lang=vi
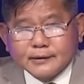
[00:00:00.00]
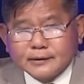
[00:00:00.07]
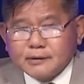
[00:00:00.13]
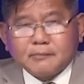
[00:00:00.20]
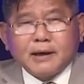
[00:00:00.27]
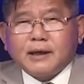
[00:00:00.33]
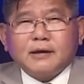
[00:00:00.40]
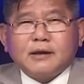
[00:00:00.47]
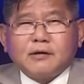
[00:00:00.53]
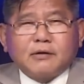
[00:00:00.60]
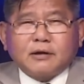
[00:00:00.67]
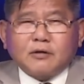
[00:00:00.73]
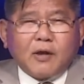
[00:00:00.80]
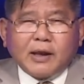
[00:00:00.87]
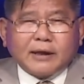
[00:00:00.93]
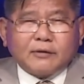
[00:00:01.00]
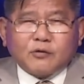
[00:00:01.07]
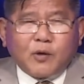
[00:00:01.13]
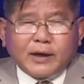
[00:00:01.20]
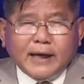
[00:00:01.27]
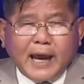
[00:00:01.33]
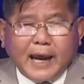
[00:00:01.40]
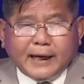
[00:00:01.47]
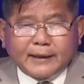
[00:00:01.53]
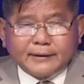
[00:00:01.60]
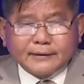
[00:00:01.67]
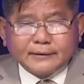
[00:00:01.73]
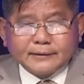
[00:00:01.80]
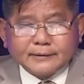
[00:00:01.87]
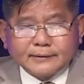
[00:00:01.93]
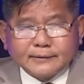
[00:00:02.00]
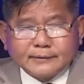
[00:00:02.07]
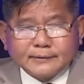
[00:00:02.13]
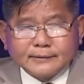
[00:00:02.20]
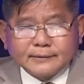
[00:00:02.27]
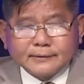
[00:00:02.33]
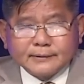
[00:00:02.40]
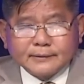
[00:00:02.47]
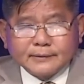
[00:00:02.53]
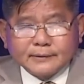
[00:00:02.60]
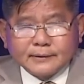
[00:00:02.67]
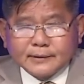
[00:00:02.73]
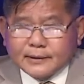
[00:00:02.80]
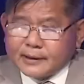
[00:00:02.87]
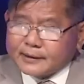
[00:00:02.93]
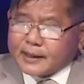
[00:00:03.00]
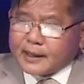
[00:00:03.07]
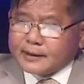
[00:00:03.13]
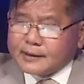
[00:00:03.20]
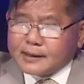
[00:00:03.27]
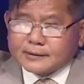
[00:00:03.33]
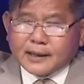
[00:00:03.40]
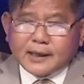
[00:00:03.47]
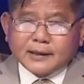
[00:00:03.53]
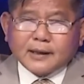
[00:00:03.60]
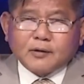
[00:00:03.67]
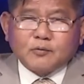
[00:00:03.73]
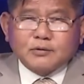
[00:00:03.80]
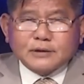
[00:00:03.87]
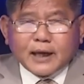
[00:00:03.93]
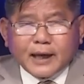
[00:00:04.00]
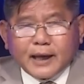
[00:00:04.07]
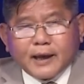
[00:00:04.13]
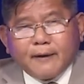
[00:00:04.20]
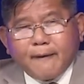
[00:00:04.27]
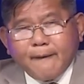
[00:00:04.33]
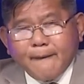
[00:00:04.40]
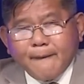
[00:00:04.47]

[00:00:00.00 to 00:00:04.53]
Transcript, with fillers: nước mỹ nhiều cái loại quái đản ra đường thấy người ta đụng xe